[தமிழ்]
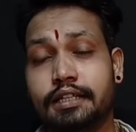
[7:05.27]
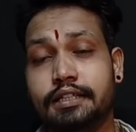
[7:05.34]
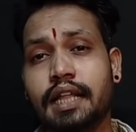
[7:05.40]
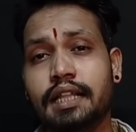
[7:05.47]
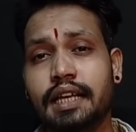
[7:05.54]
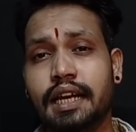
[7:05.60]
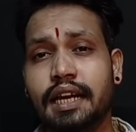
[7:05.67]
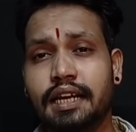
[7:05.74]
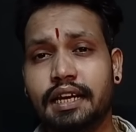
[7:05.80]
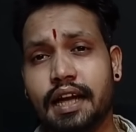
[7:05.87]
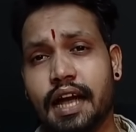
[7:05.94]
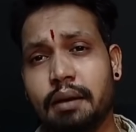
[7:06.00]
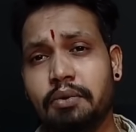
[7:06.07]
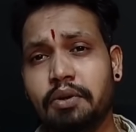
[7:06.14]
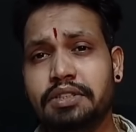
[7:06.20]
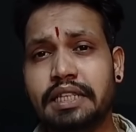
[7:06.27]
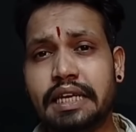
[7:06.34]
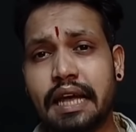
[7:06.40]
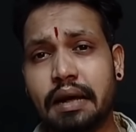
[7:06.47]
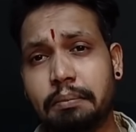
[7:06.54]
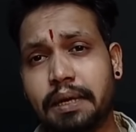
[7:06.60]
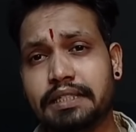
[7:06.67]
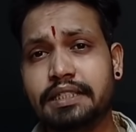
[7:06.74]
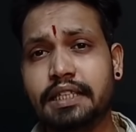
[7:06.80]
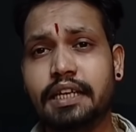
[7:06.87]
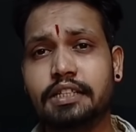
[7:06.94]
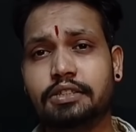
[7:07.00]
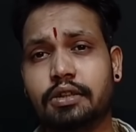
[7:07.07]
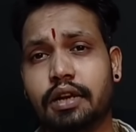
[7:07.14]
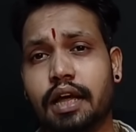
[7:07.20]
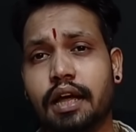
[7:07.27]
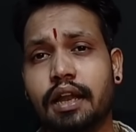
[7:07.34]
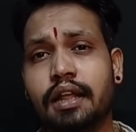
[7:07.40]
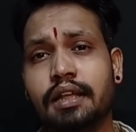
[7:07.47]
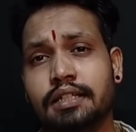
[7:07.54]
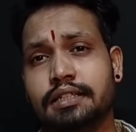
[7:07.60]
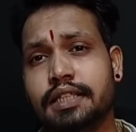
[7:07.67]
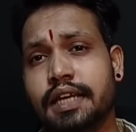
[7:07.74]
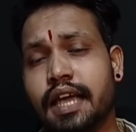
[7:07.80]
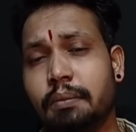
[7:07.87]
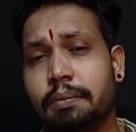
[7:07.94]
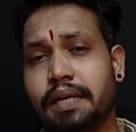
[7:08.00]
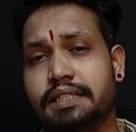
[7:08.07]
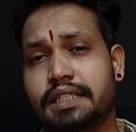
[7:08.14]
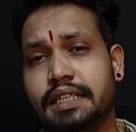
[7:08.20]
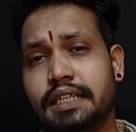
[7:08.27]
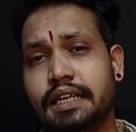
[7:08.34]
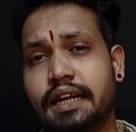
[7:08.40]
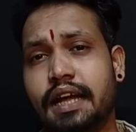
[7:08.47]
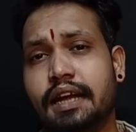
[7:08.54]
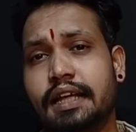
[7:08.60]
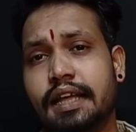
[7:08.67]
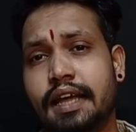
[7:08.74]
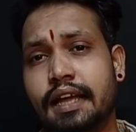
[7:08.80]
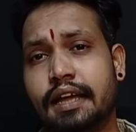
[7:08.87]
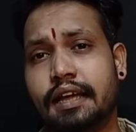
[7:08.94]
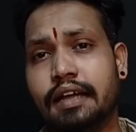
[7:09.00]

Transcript: அதனால நாமளும் ஜயா பச்சனே சொல்லலாம் ஜயா பச்சன் இருக்காங்க இல்லையா